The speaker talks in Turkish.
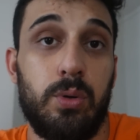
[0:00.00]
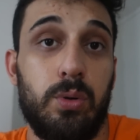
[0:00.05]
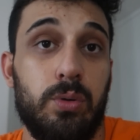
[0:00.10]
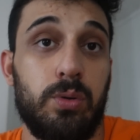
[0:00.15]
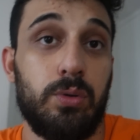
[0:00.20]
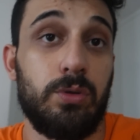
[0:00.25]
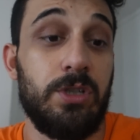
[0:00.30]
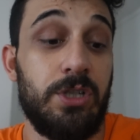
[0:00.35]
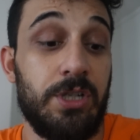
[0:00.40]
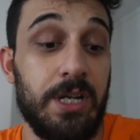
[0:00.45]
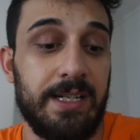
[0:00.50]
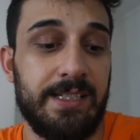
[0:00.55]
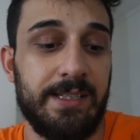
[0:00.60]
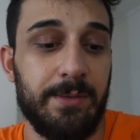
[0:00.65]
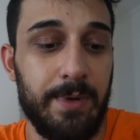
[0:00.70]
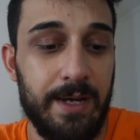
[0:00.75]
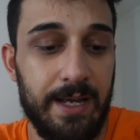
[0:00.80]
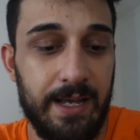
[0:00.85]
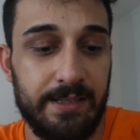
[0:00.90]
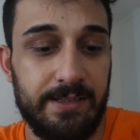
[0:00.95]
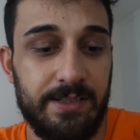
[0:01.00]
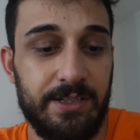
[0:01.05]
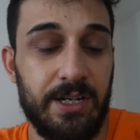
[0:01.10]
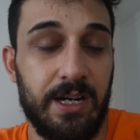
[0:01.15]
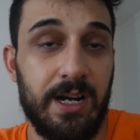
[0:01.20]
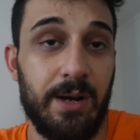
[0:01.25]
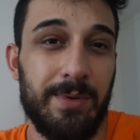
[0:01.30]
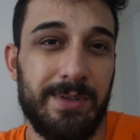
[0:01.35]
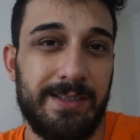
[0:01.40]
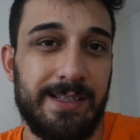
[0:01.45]
Uf, dışarısı bayağı
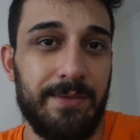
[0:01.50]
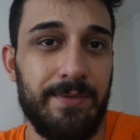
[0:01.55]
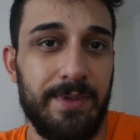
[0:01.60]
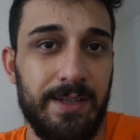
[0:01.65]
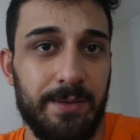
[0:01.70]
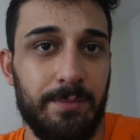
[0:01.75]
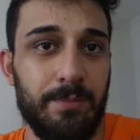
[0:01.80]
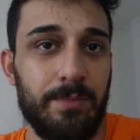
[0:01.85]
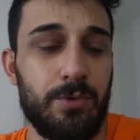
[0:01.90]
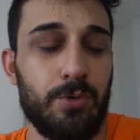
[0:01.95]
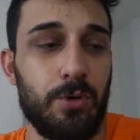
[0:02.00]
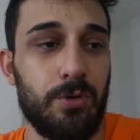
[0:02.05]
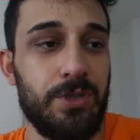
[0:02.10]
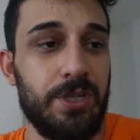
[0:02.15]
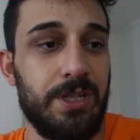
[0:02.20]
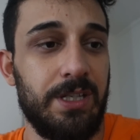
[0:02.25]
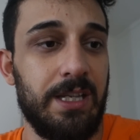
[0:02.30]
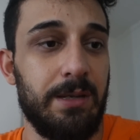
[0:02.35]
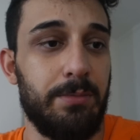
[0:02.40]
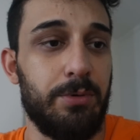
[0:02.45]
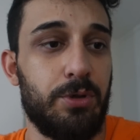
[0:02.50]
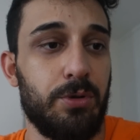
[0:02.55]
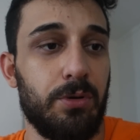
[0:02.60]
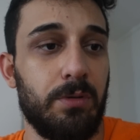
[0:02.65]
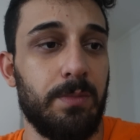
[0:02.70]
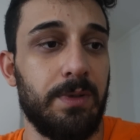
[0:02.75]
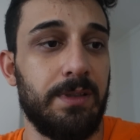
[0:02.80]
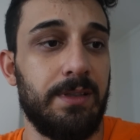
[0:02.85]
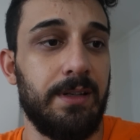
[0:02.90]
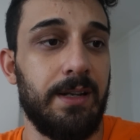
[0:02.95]
sıcak ama sevindim çok ciddi bir şey
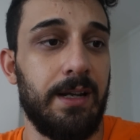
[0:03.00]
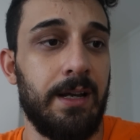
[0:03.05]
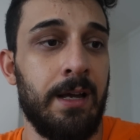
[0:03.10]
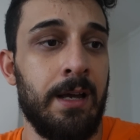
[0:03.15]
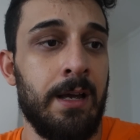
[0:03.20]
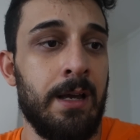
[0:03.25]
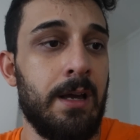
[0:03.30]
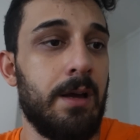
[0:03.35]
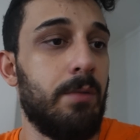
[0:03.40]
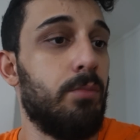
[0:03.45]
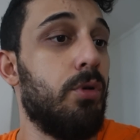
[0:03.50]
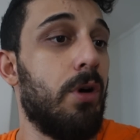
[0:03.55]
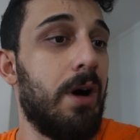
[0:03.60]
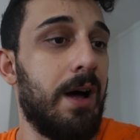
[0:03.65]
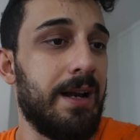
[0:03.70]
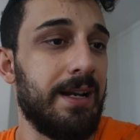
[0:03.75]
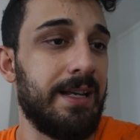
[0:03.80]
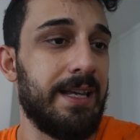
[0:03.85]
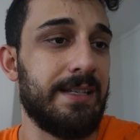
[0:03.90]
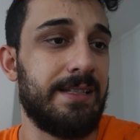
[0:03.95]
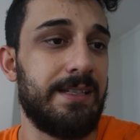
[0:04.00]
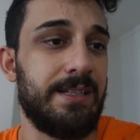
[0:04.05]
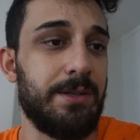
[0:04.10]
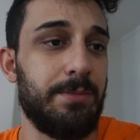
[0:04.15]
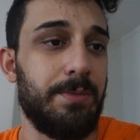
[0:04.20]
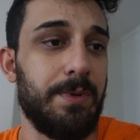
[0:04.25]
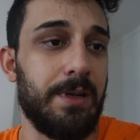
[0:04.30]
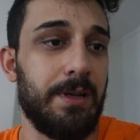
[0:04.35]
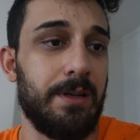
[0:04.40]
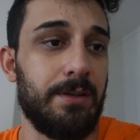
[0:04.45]
olmadığına. Bu ağrı
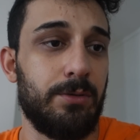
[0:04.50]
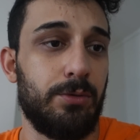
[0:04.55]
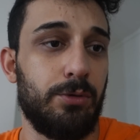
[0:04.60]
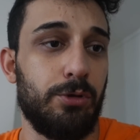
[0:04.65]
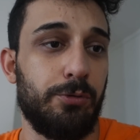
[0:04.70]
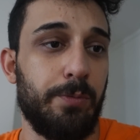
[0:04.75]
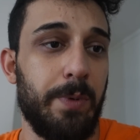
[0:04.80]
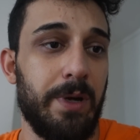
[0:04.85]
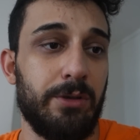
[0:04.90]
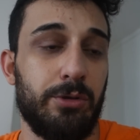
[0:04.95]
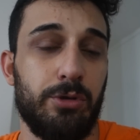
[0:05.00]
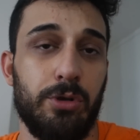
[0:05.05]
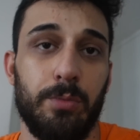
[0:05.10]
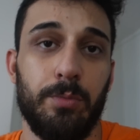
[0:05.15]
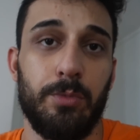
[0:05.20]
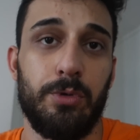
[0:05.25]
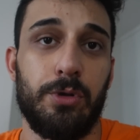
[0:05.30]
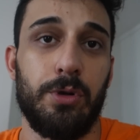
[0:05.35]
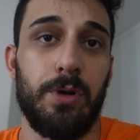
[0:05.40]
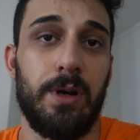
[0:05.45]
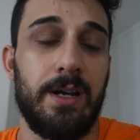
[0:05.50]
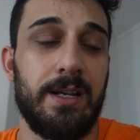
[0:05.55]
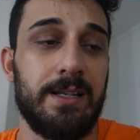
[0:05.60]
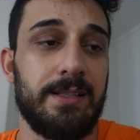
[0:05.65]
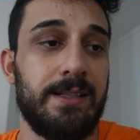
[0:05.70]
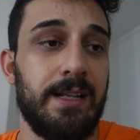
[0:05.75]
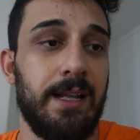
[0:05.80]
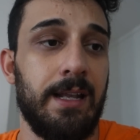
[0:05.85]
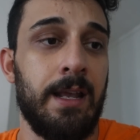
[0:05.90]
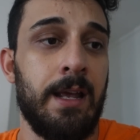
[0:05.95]
kesici bir süspansiyonmuş
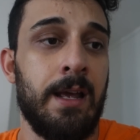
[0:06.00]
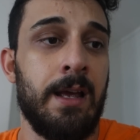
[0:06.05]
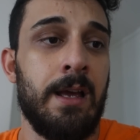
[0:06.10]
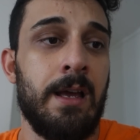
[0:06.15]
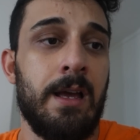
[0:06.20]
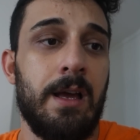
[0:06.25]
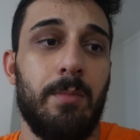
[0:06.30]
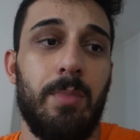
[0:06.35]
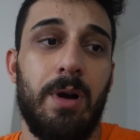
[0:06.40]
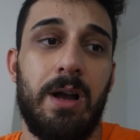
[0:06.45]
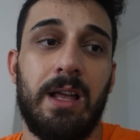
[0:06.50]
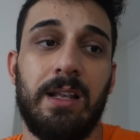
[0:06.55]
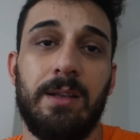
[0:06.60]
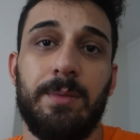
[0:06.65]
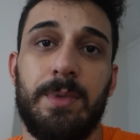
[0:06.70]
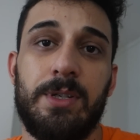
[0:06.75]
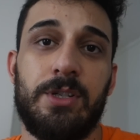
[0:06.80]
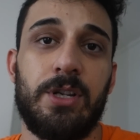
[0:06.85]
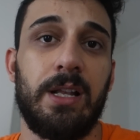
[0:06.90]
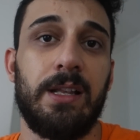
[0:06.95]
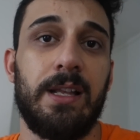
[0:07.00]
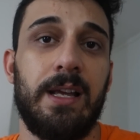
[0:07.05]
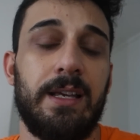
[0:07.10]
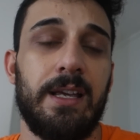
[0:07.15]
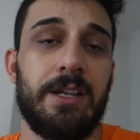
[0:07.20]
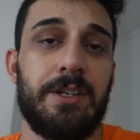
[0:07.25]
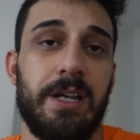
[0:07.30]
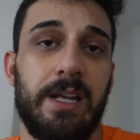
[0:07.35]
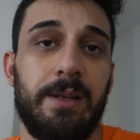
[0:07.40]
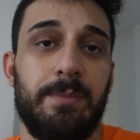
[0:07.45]
ağızdan. Bakalım inşallah
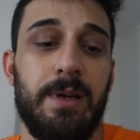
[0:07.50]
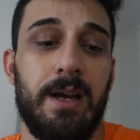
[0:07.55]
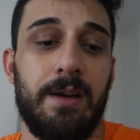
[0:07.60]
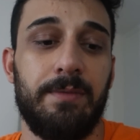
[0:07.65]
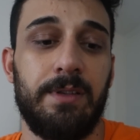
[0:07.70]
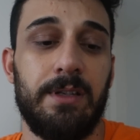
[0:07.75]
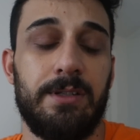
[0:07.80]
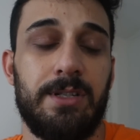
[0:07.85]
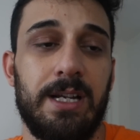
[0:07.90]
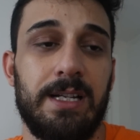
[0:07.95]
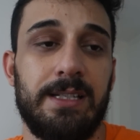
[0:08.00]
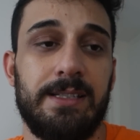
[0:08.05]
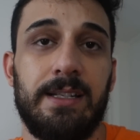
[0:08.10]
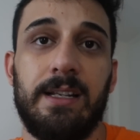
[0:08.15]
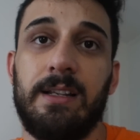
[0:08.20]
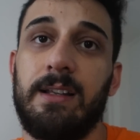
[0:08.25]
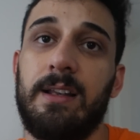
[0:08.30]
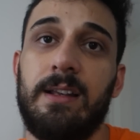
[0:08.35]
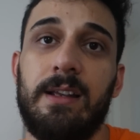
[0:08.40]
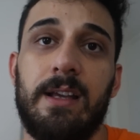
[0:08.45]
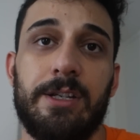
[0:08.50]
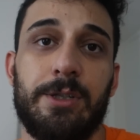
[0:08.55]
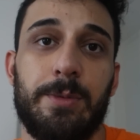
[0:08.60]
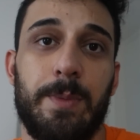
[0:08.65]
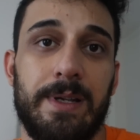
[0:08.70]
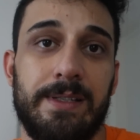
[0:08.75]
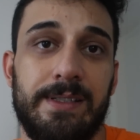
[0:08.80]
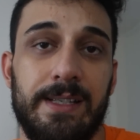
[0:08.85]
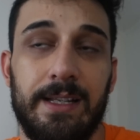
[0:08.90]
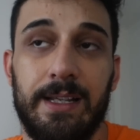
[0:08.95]
geçer bir hafta içerisinde dedi
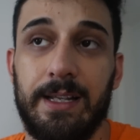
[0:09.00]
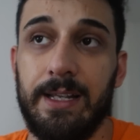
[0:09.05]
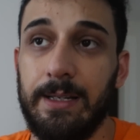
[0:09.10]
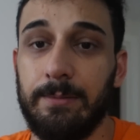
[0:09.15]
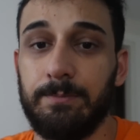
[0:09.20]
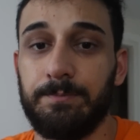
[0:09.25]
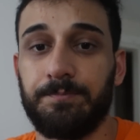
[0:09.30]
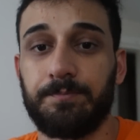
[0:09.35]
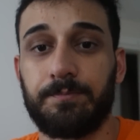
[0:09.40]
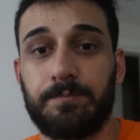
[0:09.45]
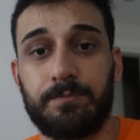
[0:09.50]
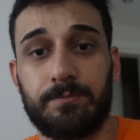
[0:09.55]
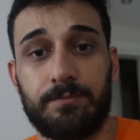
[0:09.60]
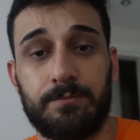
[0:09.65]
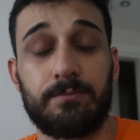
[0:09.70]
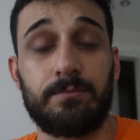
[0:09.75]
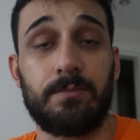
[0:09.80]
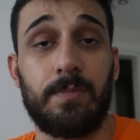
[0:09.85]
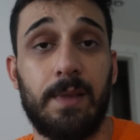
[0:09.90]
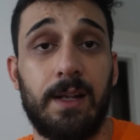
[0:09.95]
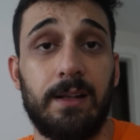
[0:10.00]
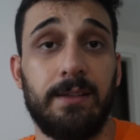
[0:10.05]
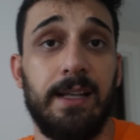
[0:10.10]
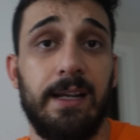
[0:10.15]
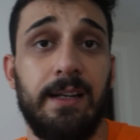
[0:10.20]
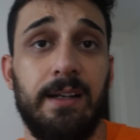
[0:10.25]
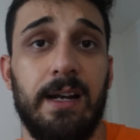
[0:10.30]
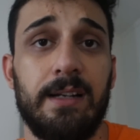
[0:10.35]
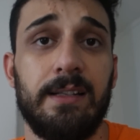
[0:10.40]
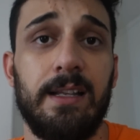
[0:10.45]
geçmezse dedi.
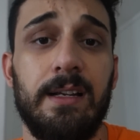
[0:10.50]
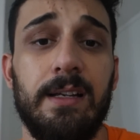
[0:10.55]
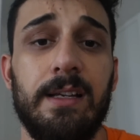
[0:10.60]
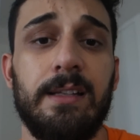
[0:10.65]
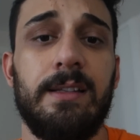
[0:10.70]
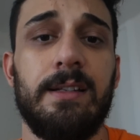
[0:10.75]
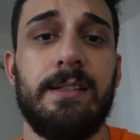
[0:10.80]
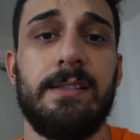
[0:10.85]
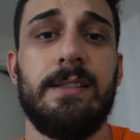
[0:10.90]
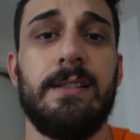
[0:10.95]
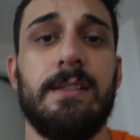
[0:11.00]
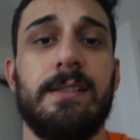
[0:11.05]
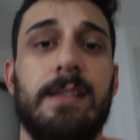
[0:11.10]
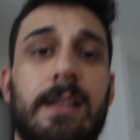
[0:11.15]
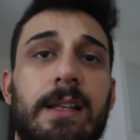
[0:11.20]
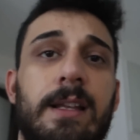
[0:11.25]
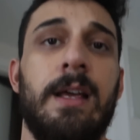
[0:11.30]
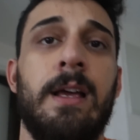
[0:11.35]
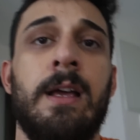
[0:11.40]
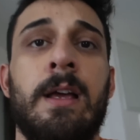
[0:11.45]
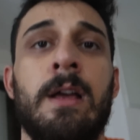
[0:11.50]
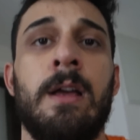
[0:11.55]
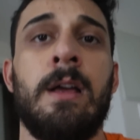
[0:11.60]
Tekrardan getirsiniz dedi.